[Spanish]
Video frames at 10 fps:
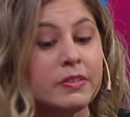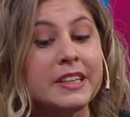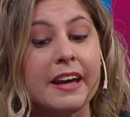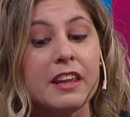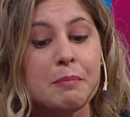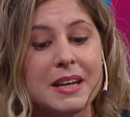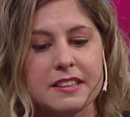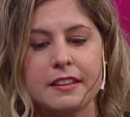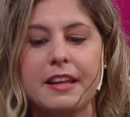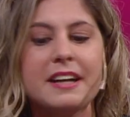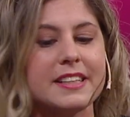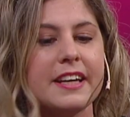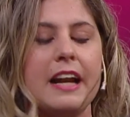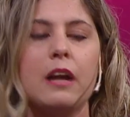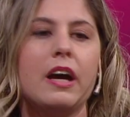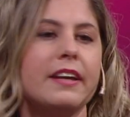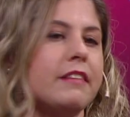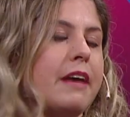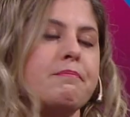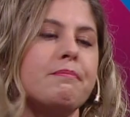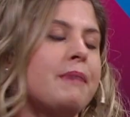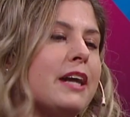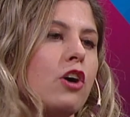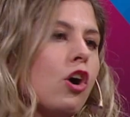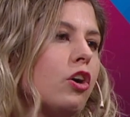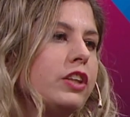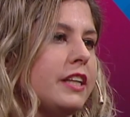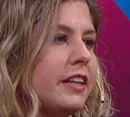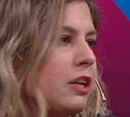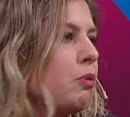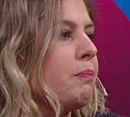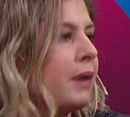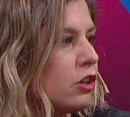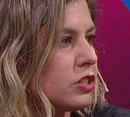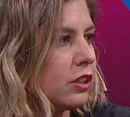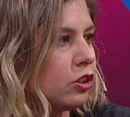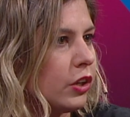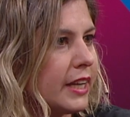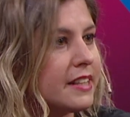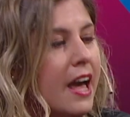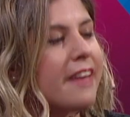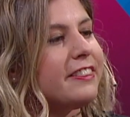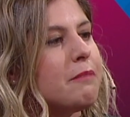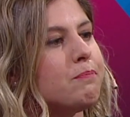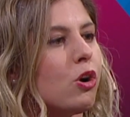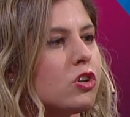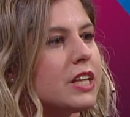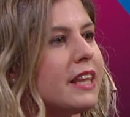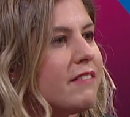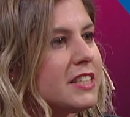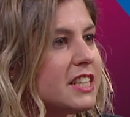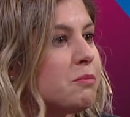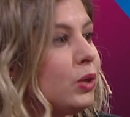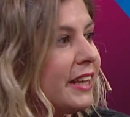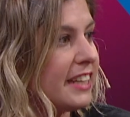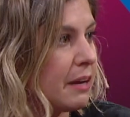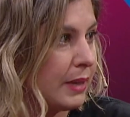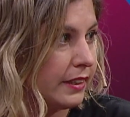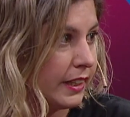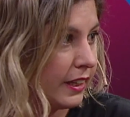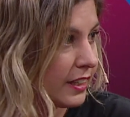Y además de darse en, varios continentes o en varios sectores, tampoco se daban simultáneamente.